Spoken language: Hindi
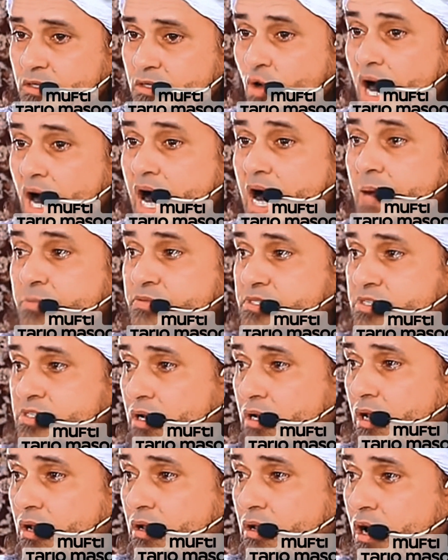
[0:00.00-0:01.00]
तो आप
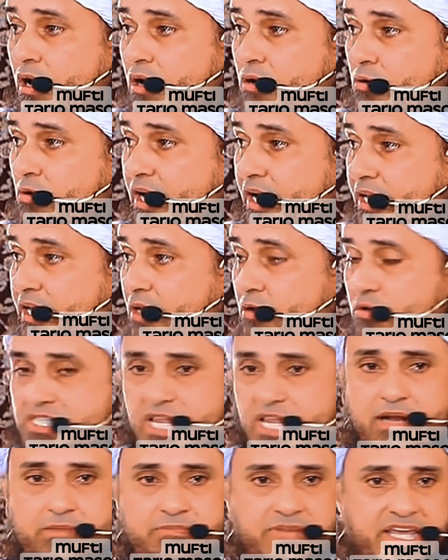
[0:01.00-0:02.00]
सल्लल्लाहु अलैहि
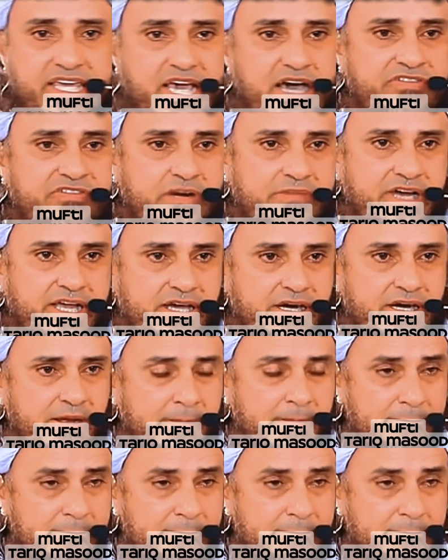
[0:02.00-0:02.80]
वसल्लम ने क्या फरमाया